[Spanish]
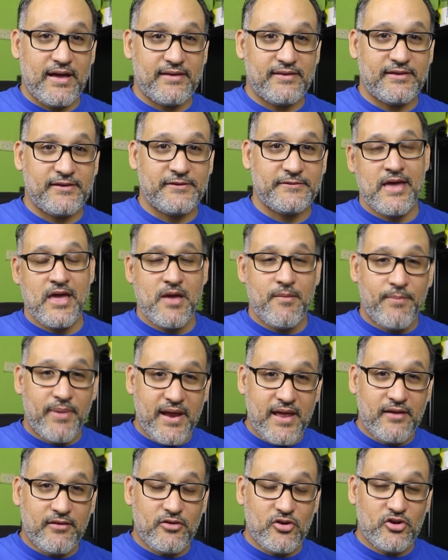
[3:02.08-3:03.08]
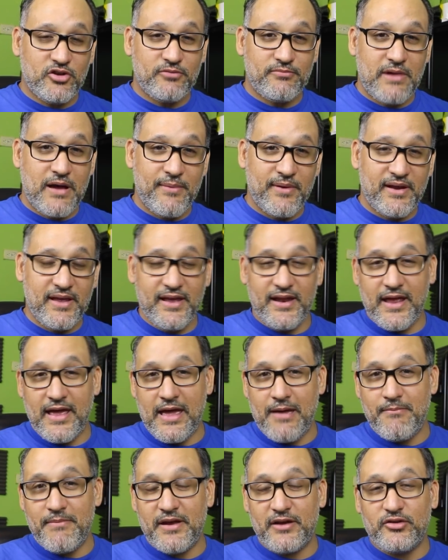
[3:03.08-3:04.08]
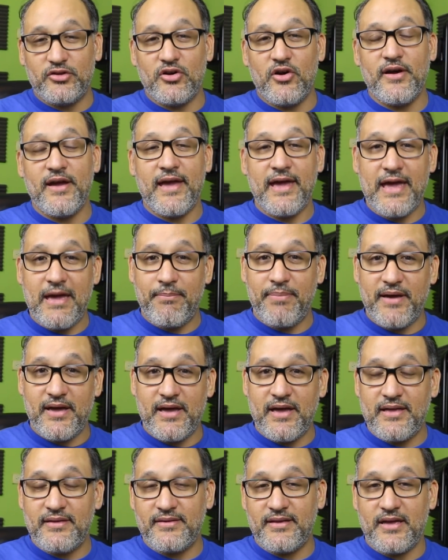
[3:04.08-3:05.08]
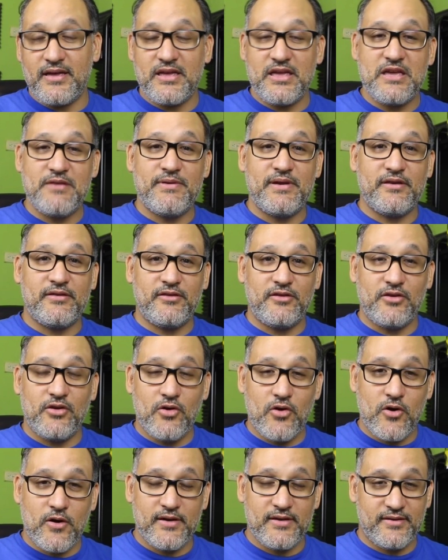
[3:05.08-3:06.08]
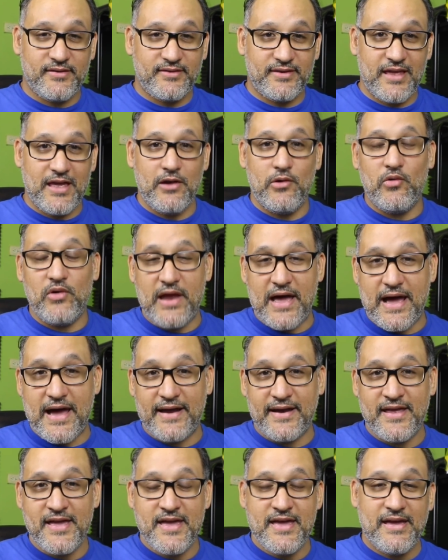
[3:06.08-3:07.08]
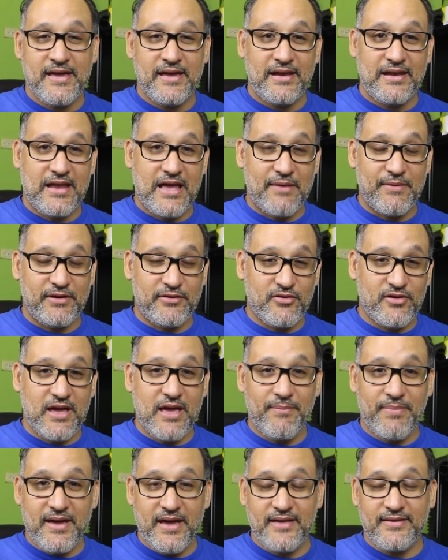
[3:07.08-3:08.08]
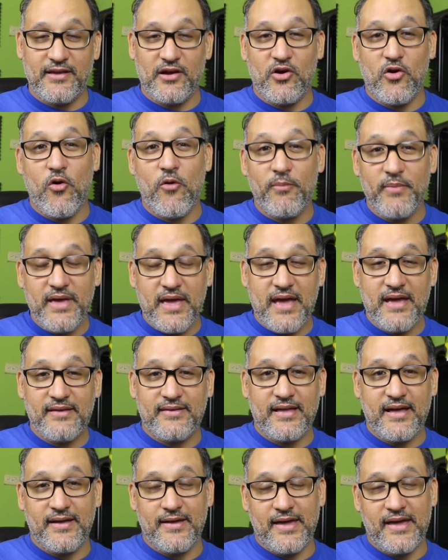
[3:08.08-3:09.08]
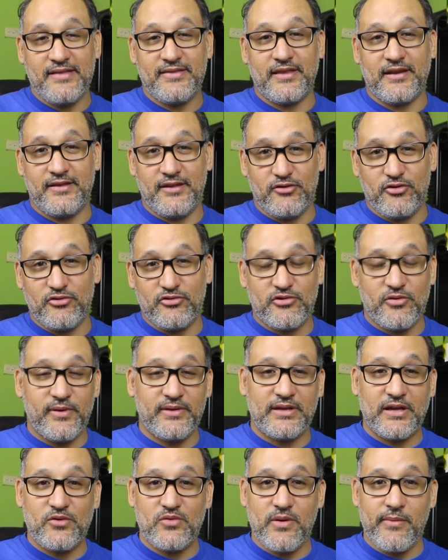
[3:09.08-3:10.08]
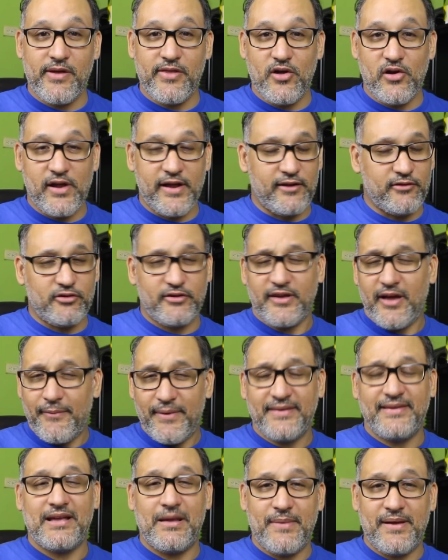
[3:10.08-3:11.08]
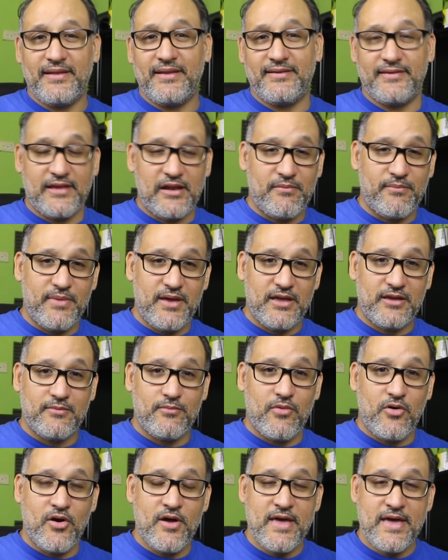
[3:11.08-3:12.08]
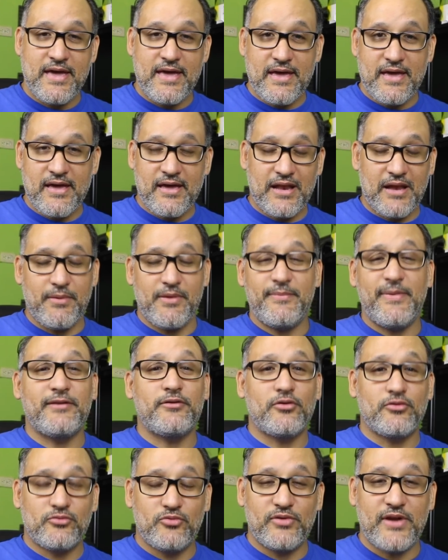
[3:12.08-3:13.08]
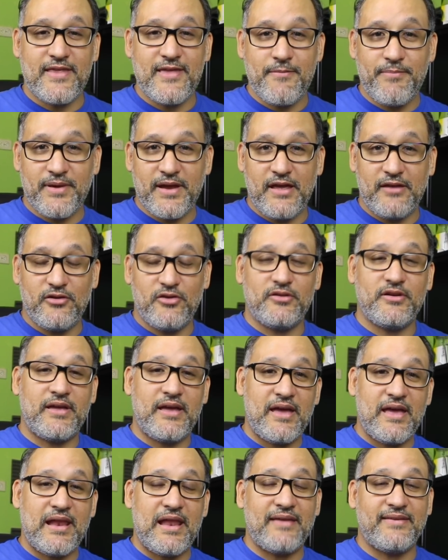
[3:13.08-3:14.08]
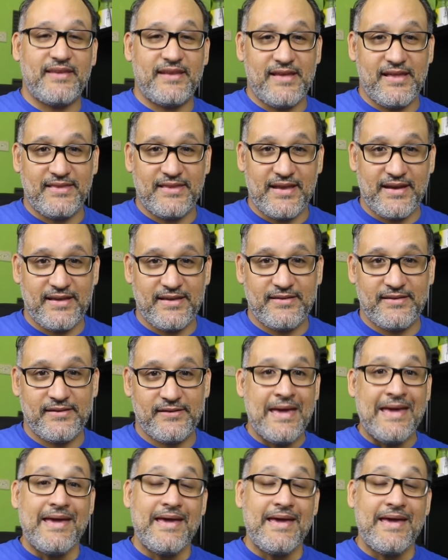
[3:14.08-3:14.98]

hace. Precios va a venir en versión GPS y versión celular. La versión GPS comienza en 399 dólares, o sea, básicamente es el mismo, eh, la misma estructura de precios que la serie 3.